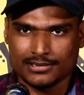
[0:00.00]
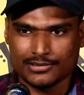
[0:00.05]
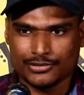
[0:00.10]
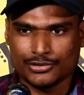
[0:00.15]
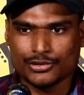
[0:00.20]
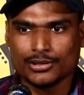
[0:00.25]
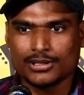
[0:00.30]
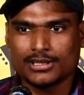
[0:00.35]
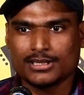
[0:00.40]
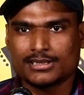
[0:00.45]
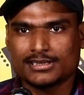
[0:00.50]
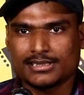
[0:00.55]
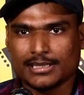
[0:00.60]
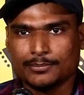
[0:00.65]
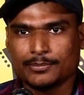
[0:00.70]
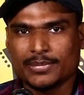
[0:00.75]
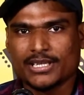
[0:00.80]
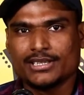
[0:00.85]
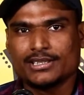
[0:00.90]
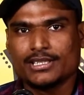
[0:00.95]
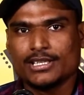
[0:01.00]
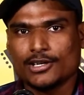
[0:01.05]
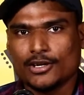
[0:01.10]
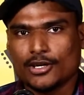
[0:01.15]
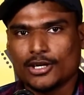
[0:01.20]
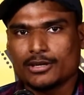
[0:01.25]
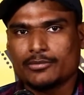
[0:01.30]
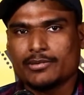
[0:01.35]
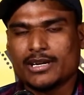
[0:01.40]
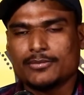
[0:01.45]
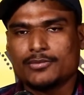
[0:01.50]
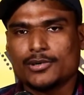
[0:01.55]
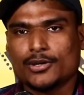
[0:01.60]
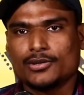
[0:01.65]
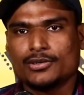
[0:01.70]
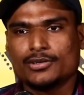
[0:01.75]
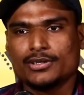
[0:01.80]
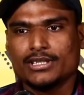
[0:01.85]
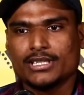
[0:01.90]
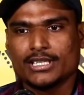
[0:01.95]
सुख संपत्ति और
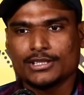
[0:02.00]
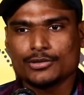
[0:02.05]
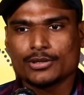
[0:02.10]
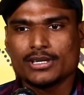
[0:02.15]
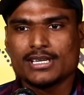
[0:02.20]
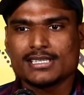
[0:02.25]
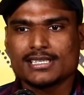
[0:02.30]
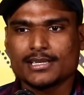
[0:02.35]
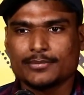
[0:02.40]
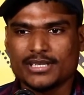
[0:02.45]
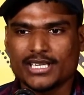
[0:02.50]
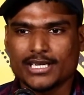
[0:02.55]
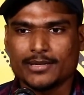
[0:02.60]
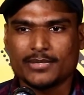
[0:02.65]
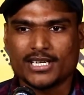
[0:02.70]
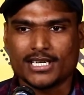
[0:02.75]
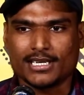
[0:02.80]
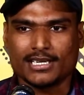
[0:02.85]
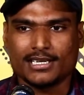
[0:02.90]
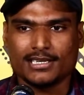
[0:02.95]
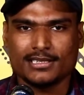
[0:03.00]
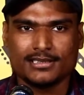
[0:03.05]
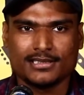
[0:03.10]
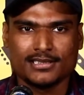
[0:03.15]
वैभव ये तो है सबने मांगा